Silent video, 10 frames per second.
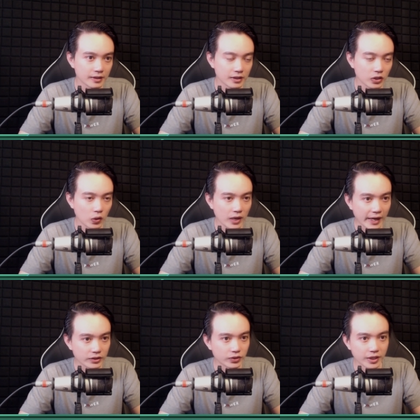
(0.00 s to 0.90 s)
có lan
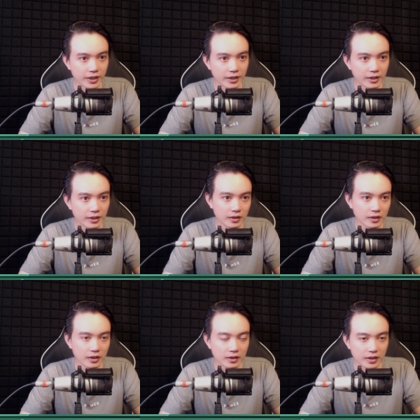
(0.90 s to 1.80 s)
rồi thì đi,
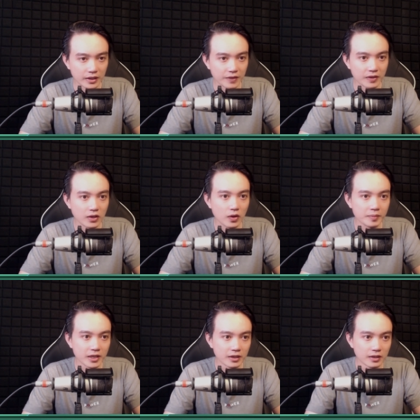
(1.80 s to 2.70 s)
việc gì phải đứng đó làm gì.